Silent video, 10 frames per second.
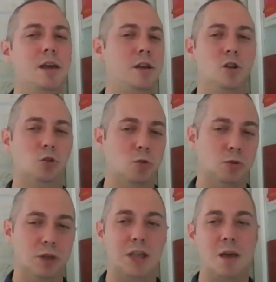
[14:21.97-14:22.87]
или что
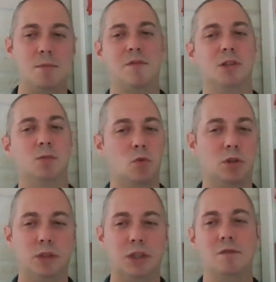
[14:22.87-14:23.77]
с Китаем
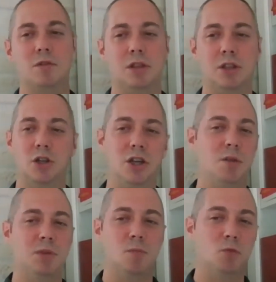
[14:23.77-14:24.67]
невозможно выстраивать
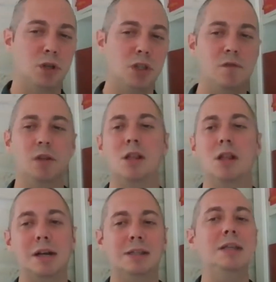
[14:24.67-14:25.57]
отношения, потому что это невыгодно
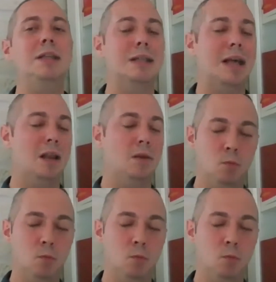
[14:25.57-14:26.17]
для России и так далее.